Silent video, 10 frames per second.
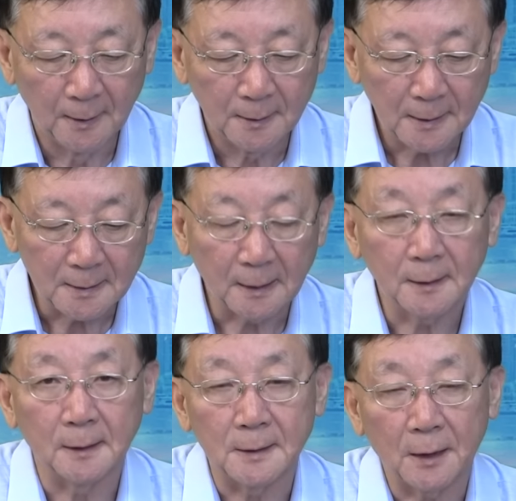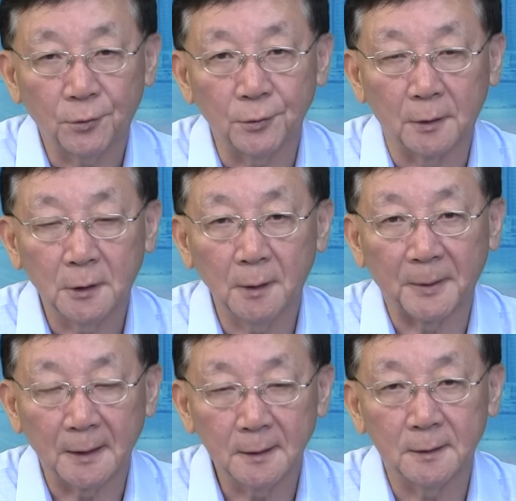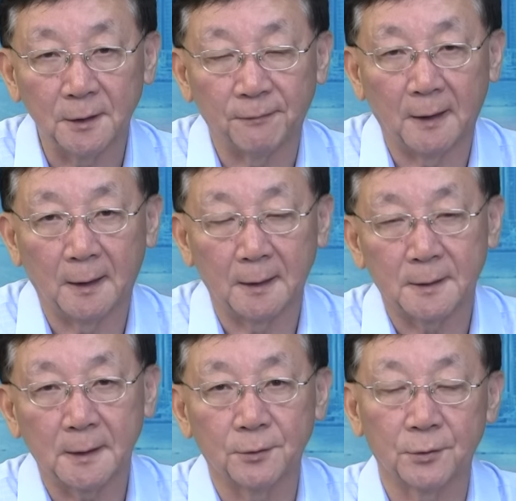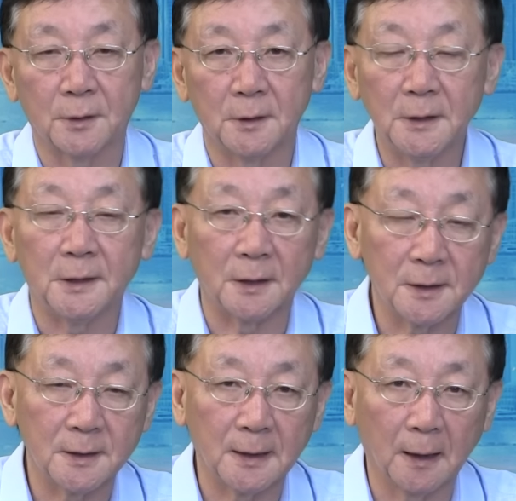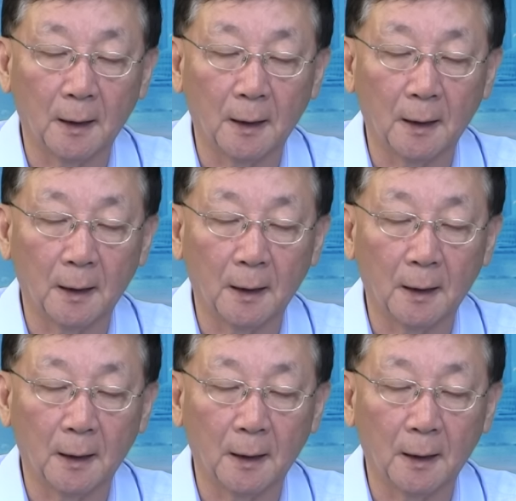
再加上呢，加州有个特别的地方啊，这个就是疫情期间了。